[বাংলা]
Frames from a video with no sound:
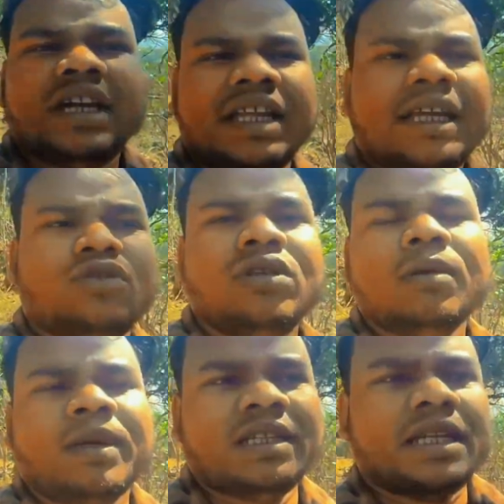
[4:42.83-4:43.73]
এইখানে অ্যাকচুয়ালি
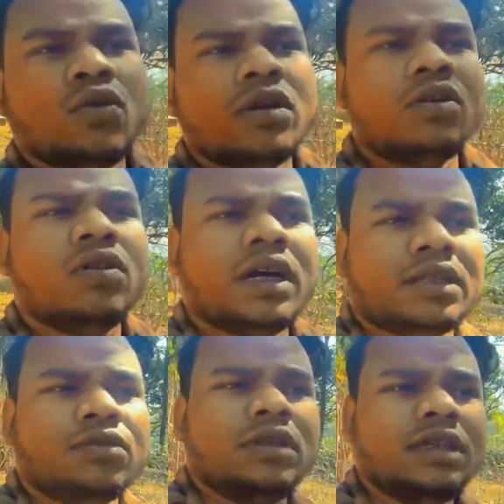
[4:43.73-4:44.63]
ব্যাপারটা যেটা ঘটলো
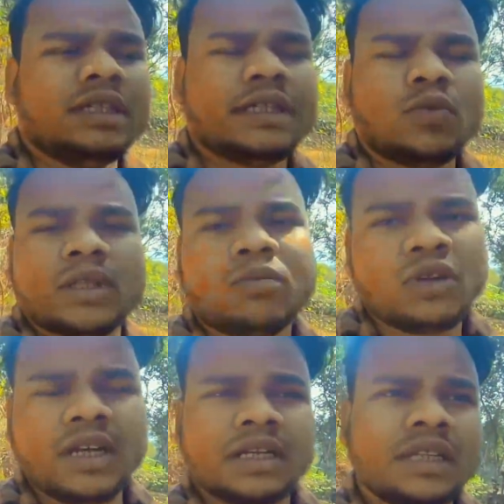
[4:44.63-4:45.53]
অ্যাকচুয়ালি যেটা তোমাদের
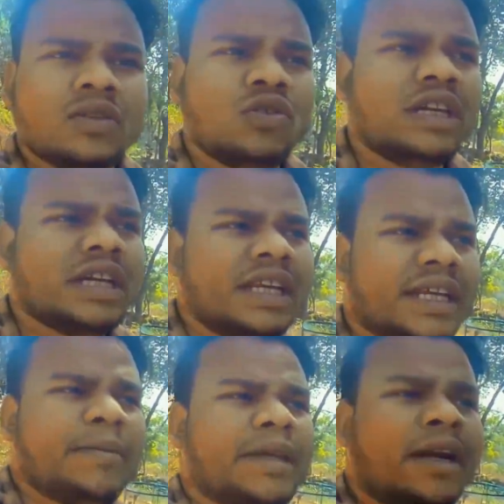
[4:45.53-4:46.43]
বলে রাখি তো এইখানে
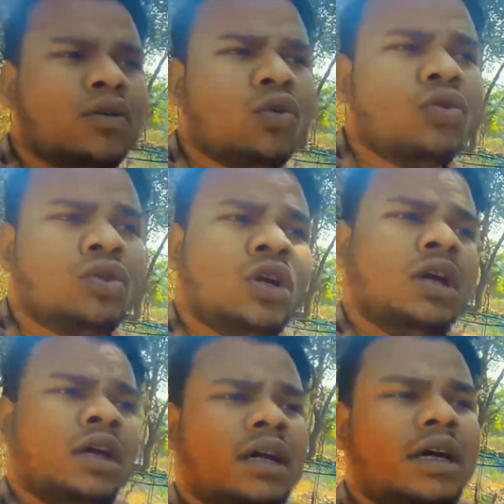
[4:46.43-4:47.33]
ক্যামেরা ড্রোন
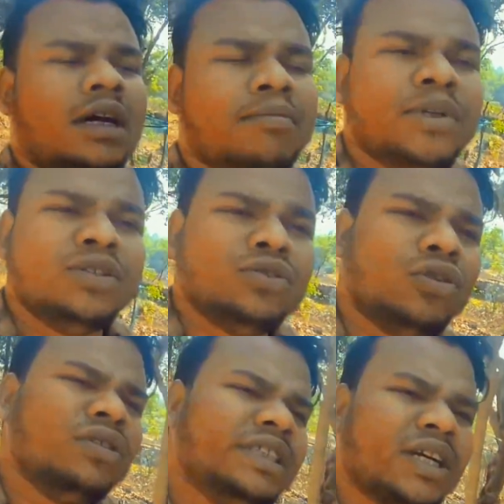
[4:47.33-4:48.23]
ভিডিও
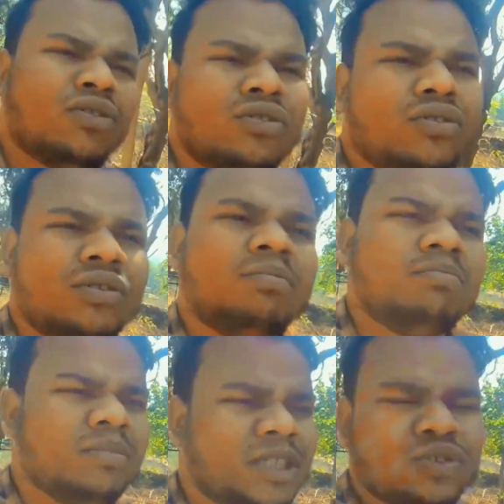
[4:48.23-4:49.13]
যে কোনো
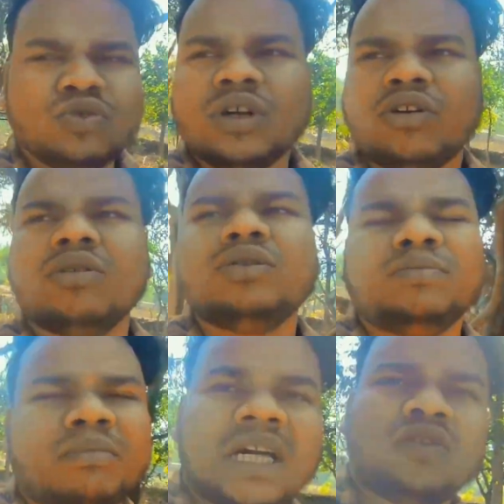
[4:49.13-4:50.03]
কিছু এখন
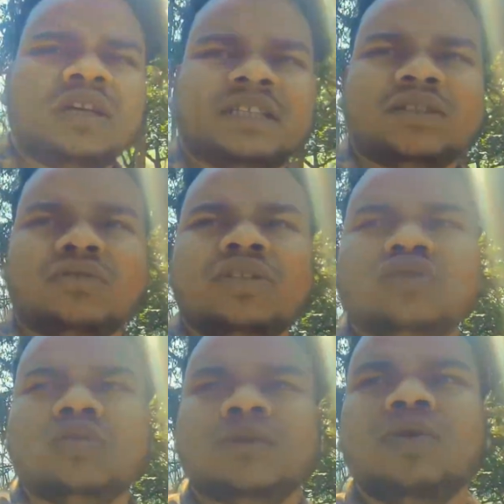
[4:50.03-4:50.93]
বারণ আছে অ্যাকচুয়ালি
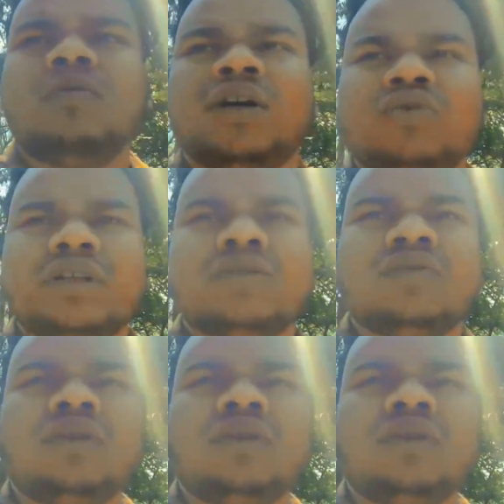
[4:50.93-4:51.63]
ছবি বলো বা অন্য কিছু